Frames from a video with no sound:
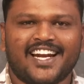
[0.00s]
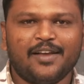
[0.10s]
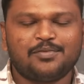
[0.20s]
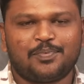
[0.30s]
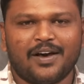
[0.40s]

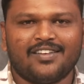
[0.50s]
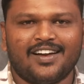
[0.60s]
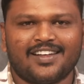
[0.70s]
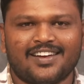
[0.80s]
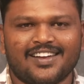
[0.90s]
ட்ரைப்ஸ்
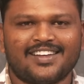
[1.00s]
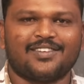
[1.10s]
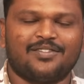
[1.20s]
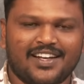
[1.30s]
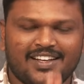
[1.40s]

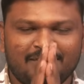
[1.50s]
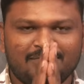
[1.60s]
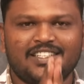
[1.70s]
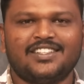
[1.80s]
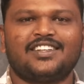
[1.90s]
பார்வையாளர்களுக்கு
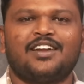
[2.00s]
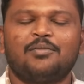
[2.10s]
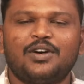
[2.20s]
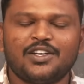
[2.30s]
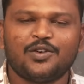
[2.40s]
வணக்கம் இன்று
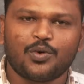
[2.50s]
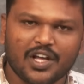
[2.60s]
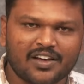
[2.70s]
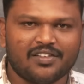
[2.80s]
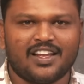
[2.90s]
நம்மோடு
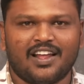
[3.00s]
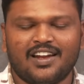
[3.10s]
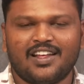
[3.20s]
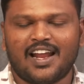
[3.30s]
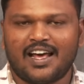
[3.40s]

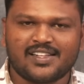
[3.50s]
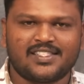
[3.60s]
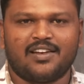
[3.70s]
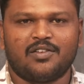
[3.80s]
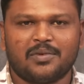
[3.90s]
ஊடகவியலாளர்
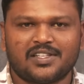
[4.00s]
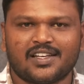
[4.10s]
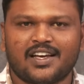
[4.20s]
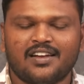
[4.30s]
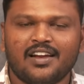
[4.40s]
அரசியல்
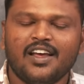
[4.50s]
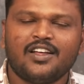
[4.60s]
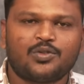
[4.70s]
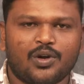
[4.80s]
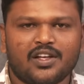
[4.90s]
விமர்சகர்
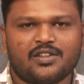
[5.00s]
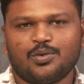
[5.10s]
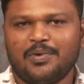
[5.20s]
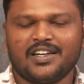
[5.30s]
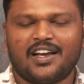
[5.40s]

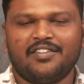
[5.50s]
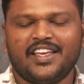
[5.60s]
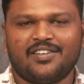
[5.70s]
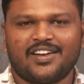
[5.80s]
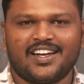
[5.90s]
தோழர் சுமன்
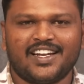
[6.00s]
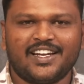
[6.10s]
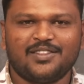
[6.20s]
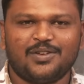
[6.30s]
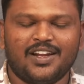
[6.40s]
கவி
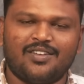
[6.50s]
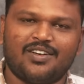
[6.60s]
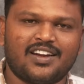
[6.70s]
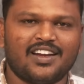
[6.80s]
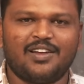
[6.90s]
அவர்கள்
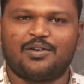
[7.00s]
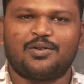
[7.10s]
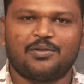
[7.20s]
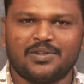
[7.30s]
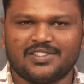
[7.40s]
இணைந்துள்ளார் வாருங்கள்
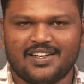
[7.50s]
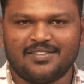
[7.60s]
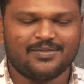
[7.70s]
அவரோடு பேசலாம்